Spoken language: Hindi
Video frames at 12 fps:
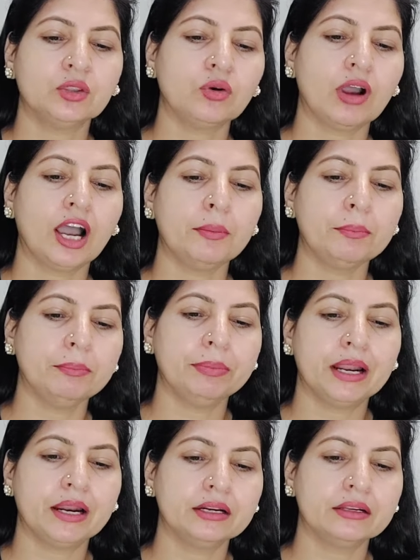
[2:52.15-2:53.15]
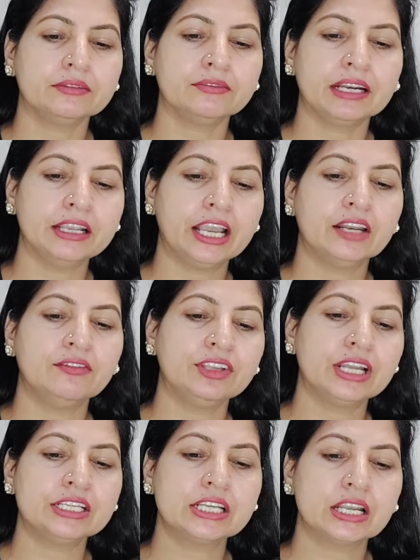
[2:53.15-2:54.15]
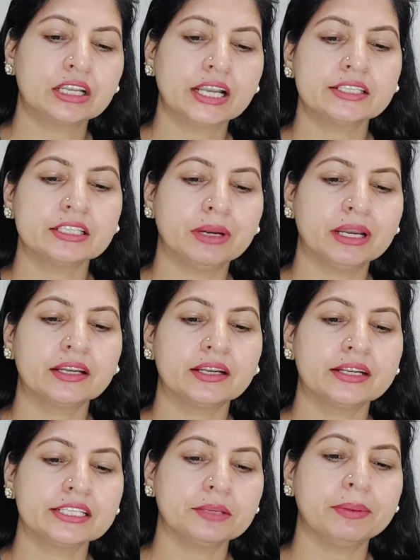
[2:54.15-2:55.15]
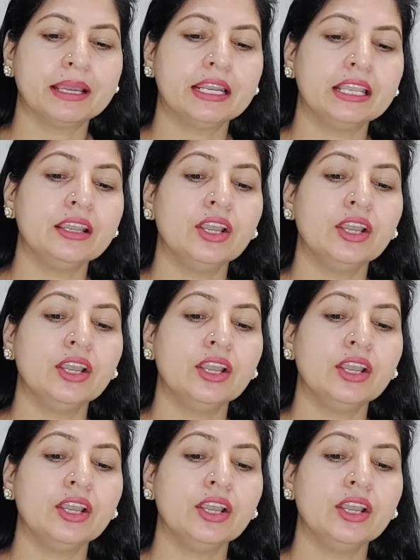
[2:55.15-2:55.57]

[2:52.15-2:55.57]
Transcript: आप प्लांट वाली एलोवेरा जेल का इस्तेमाल करने से पहले